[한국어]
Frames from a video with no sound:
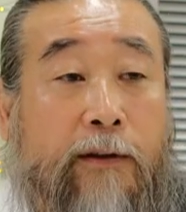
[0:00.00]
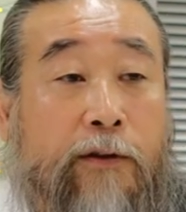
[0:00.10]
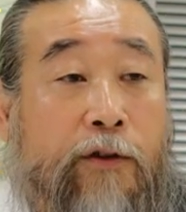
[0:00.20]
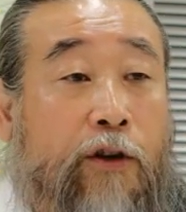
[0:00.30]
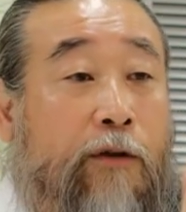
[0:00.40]

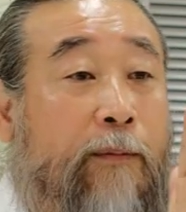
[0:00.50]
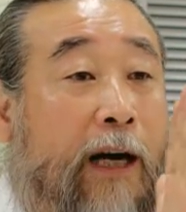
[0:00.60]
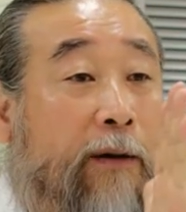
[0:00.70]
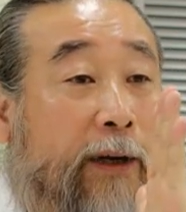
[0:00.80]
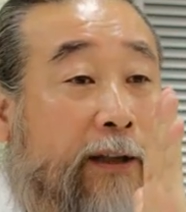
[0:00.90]
너
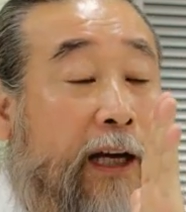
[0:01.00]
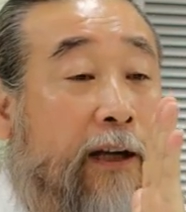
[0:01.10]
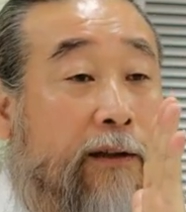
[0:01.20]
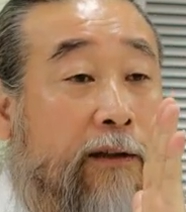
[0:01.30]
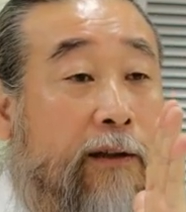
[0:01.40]
마음에
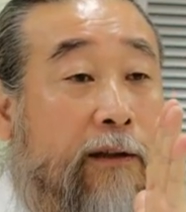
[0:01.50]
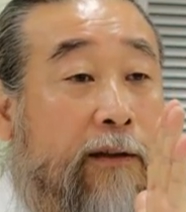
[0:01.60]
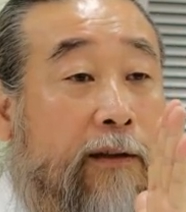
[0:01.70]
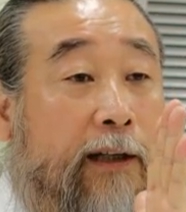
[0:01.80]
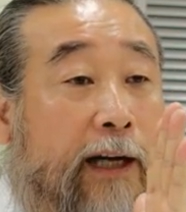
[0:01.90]
따라서
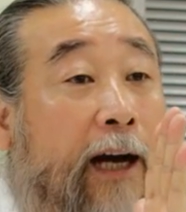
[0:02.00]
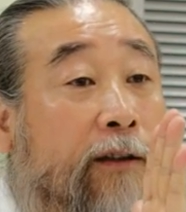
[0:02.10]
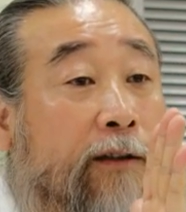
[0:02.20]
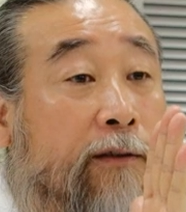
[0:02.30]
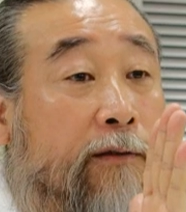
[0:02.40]

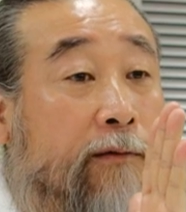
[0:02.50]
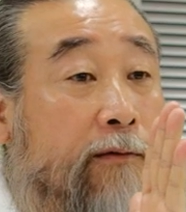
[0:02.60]
하늘은